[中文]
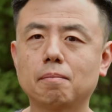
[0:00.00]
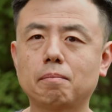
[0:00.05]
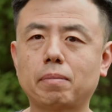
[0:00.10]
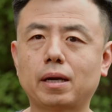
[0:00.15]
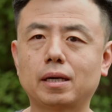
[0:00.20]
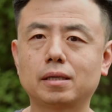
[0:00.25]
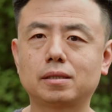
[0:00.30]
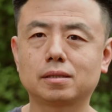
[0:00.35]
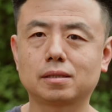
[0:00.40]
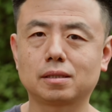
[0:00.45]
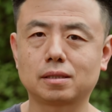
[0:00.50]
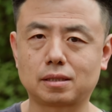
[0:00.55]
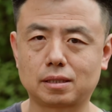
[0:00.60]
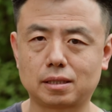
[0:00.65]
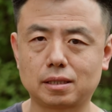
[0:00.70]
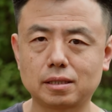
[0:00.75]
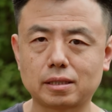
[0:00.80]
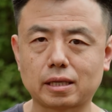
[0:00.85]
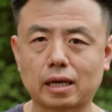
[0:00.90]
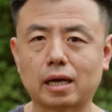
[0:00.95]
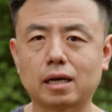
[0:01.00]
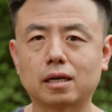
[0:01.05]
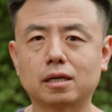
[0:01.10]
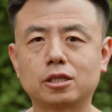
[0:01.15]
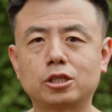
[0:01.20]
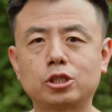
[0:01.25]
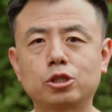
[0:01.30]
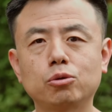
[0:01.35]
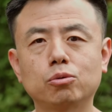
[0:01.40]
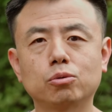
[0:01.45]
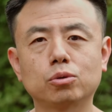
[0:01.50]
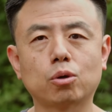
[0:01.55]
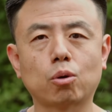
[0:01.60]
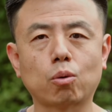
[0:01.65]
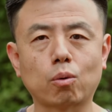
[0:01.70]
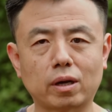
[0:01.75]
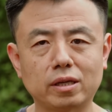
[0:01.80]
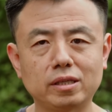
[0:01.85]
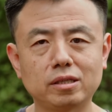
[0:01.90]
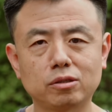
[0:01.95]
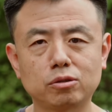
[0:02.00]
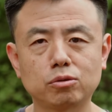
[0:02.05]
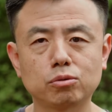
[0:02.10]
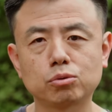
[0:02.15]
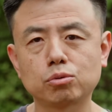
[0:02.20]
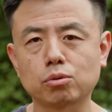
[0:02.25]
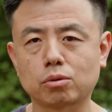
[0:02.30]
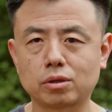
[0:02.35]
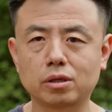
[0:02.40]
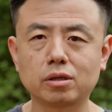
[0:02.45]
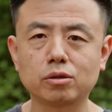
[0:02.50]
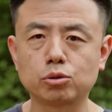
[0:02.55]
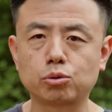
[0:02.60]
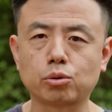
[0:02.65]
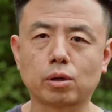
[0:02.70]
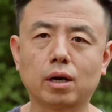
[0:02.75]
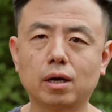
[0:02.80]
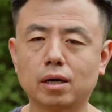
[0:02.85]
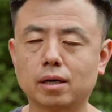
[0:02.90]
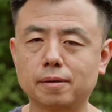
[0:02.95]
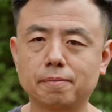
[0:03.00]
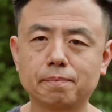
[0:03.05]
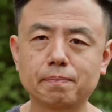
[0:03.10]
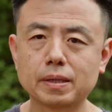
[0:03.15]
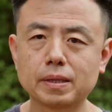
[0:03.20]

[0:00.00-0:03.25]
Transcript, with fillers: 拍摄的题材和适用的环境中做出一个权衡。